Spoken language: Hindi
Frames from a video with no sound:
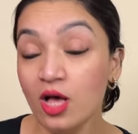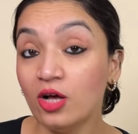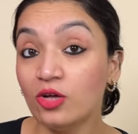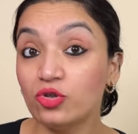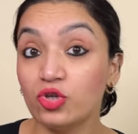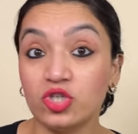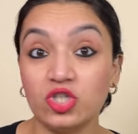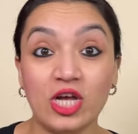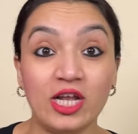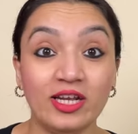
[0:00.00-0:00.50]

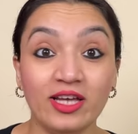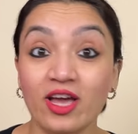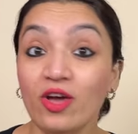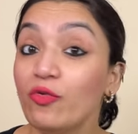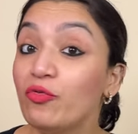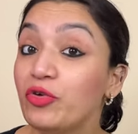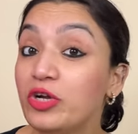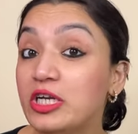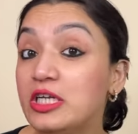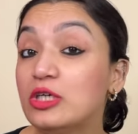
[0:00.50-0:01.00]
तो चलिए
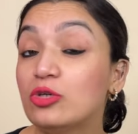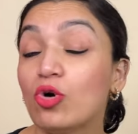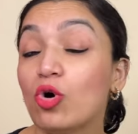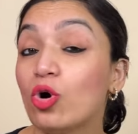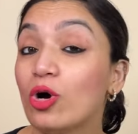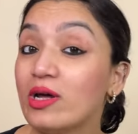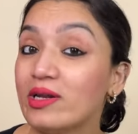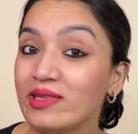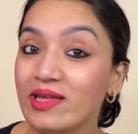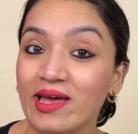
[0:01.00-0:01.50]
वीडियो को
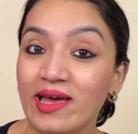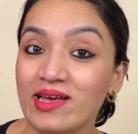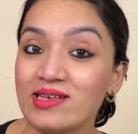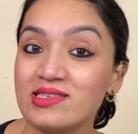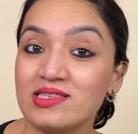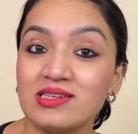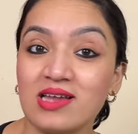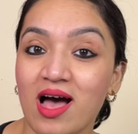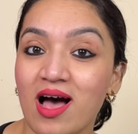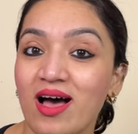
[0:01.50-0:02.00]
करते हैं
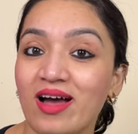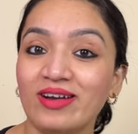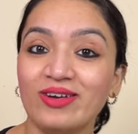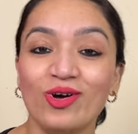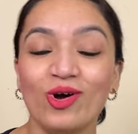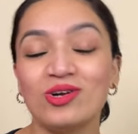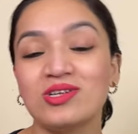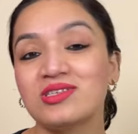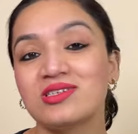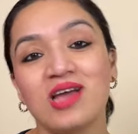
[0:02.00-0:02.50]
स्टार्ट
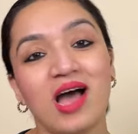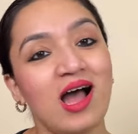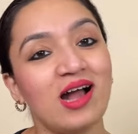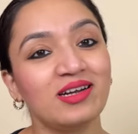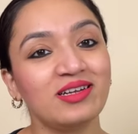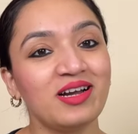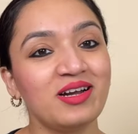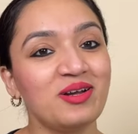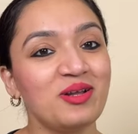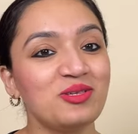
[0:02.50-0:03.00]
और
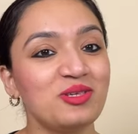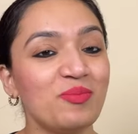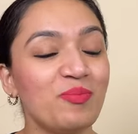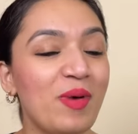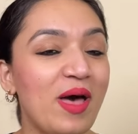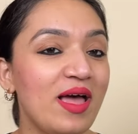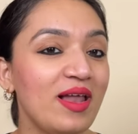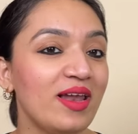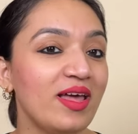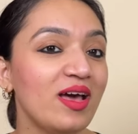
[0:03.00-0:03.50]
स्टार्ट करने से
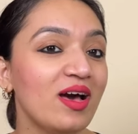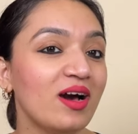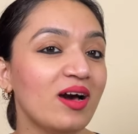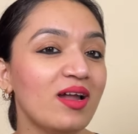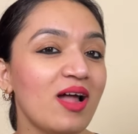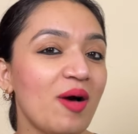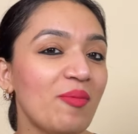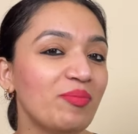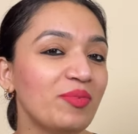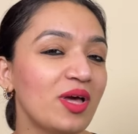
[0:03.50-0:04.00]
पहले अगर
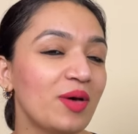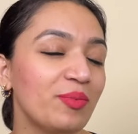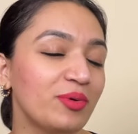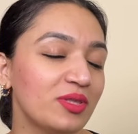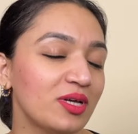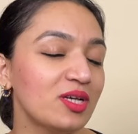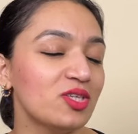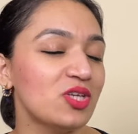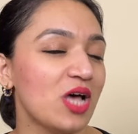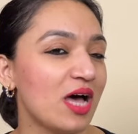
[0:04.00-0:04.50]
आपने अभी
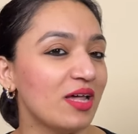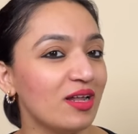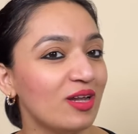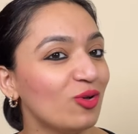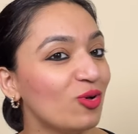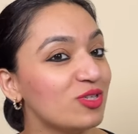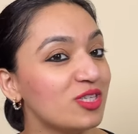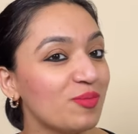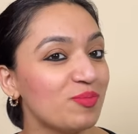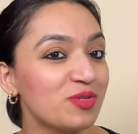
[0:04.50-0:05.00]
तक चैनल
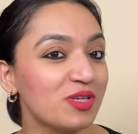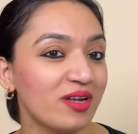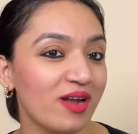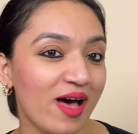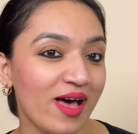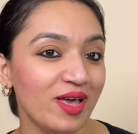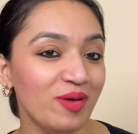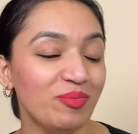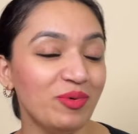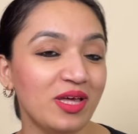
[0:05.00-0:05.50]
को
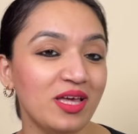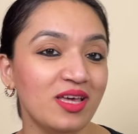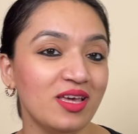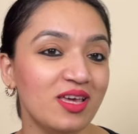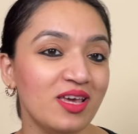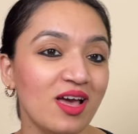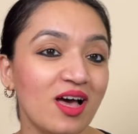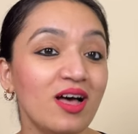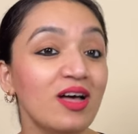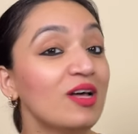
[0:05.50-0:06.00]
सब्सक्राइब नहीं
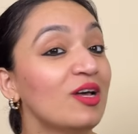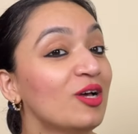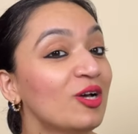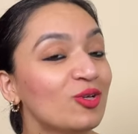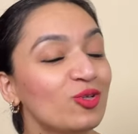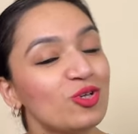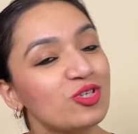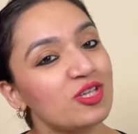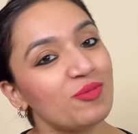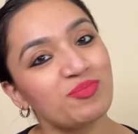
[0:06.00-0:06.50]
किया
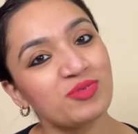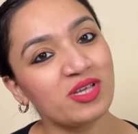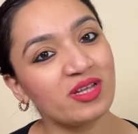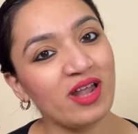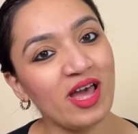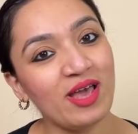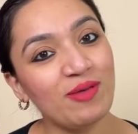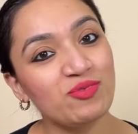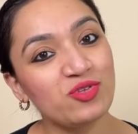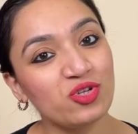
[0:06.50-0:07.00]
तो
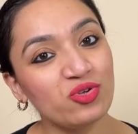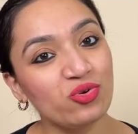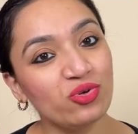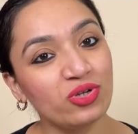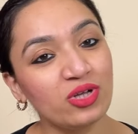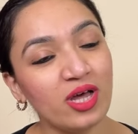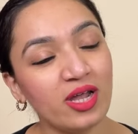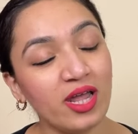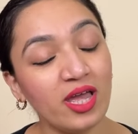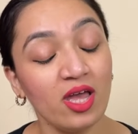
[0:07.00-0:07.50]
सब्सक्राइब ज़रूर
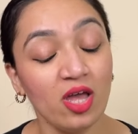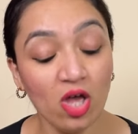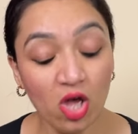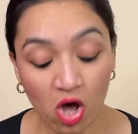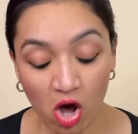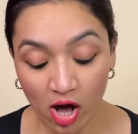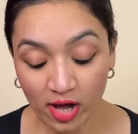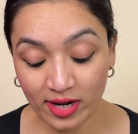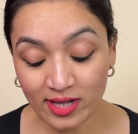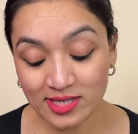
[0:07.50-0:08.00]
करें
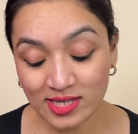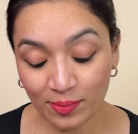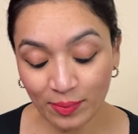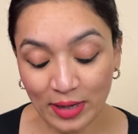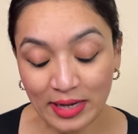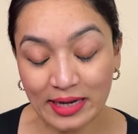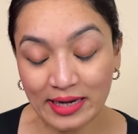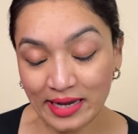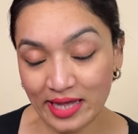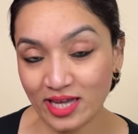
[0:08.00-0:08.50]
और इन
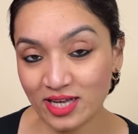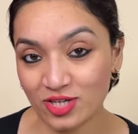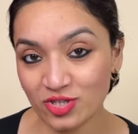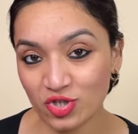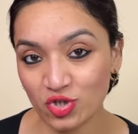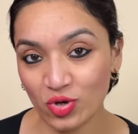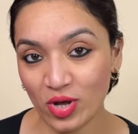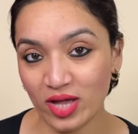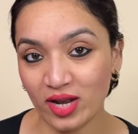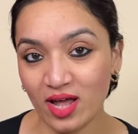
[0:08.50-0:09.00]
सबके लिंक्स
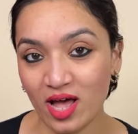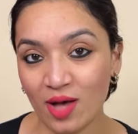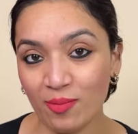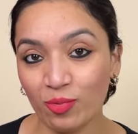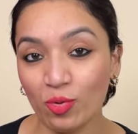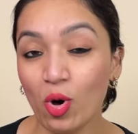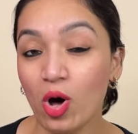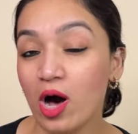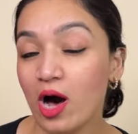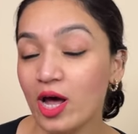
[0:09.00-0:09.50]
जो है ना
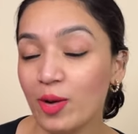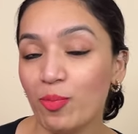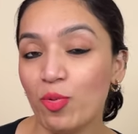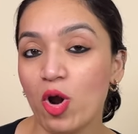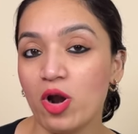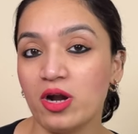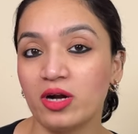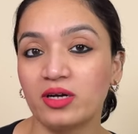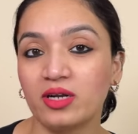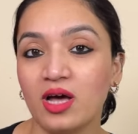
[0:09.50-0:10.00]
आपको हर
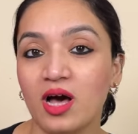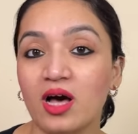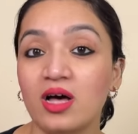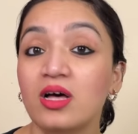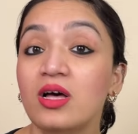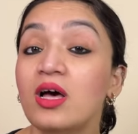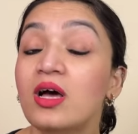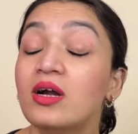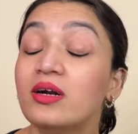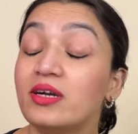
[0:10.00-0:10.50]
प्रोडक्ट का
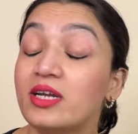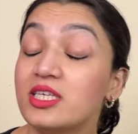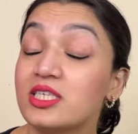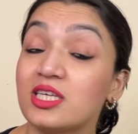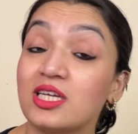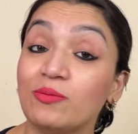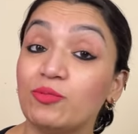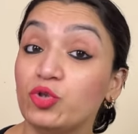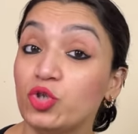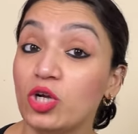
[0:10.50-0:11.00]

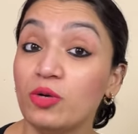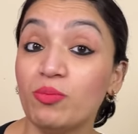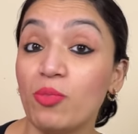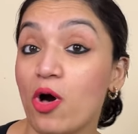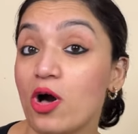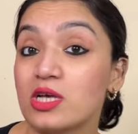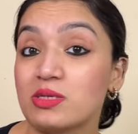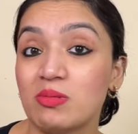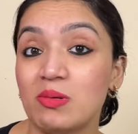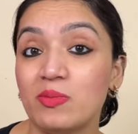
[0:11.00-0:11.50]
डिस्क्रिप्शन
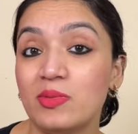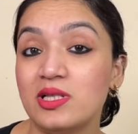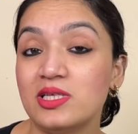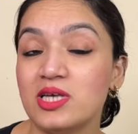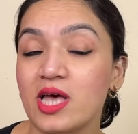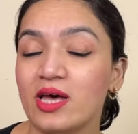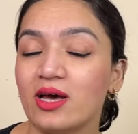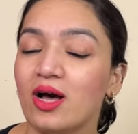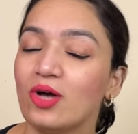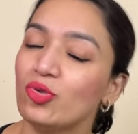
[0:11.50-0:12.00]
बॉक्स में मिल
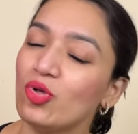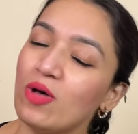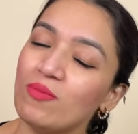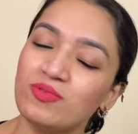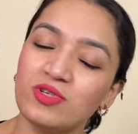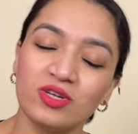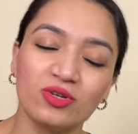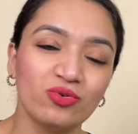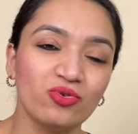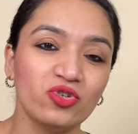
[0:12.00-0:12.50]
जाएगा तो आप
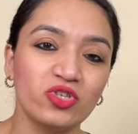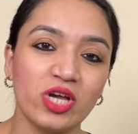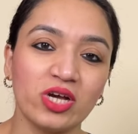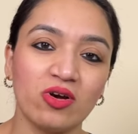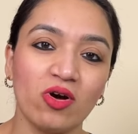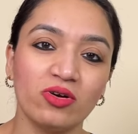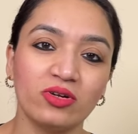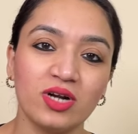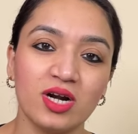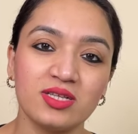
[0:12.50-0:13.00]
ज़रूर
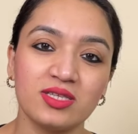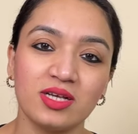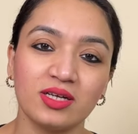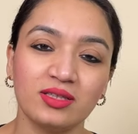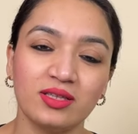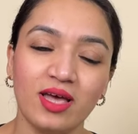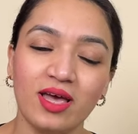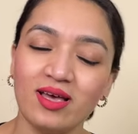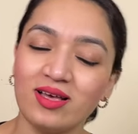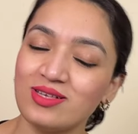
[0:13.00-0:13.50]
चेकआउट कर
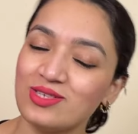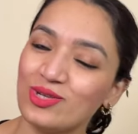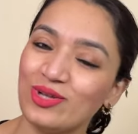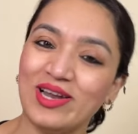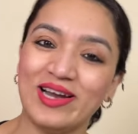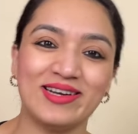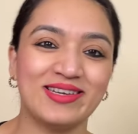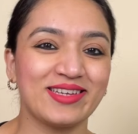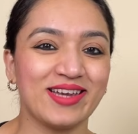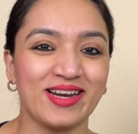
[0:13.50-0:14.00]
सकते हैं सो
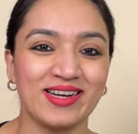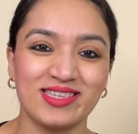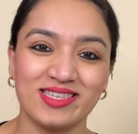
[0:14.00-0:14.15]
लेट्स गेट